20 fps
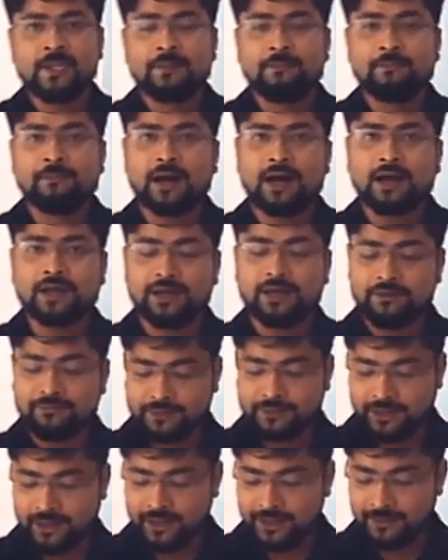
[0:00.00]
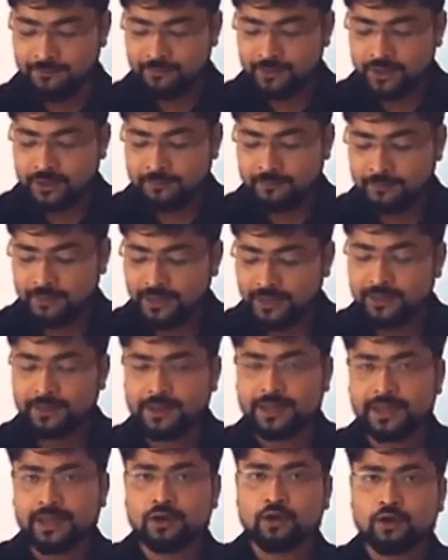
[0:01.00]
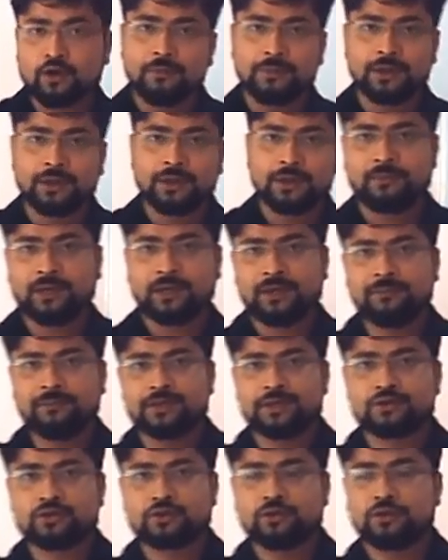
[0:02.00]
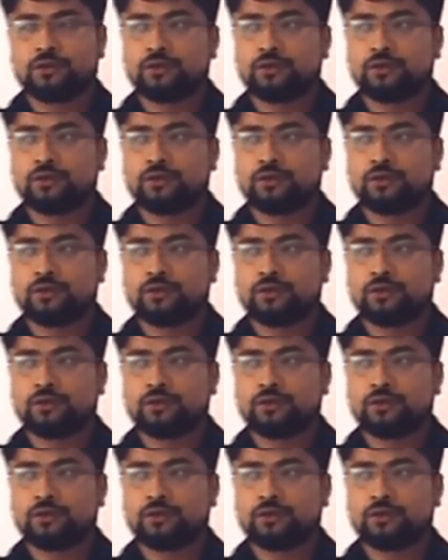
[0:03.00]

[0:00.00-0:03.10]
मानव के मन के कोमल मन में जो